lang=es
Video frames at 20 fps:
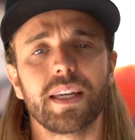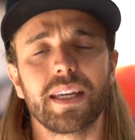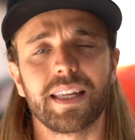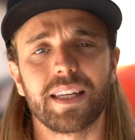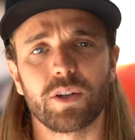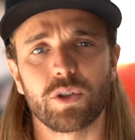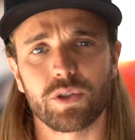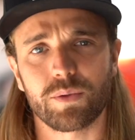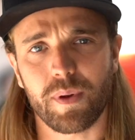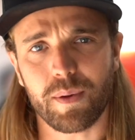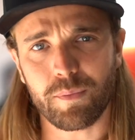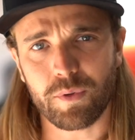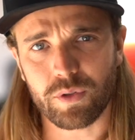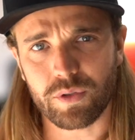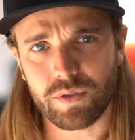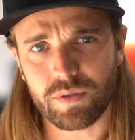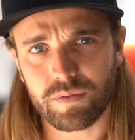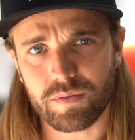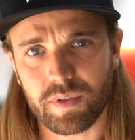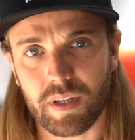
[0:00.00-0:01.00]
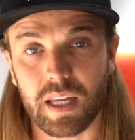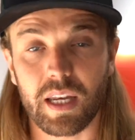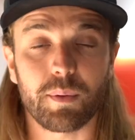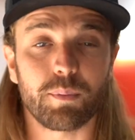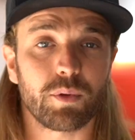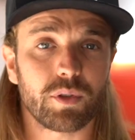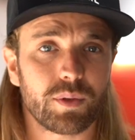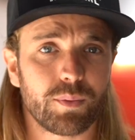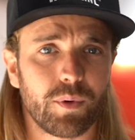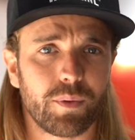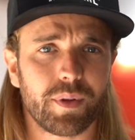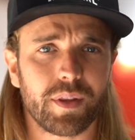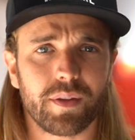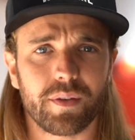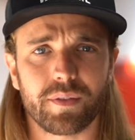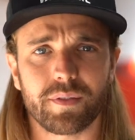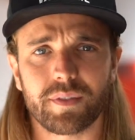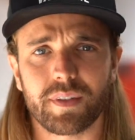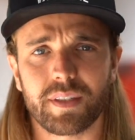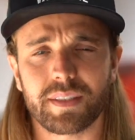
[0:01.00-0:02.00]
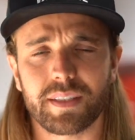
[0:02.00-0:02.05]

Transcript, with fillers: y nos vemos en el próximo vídeo.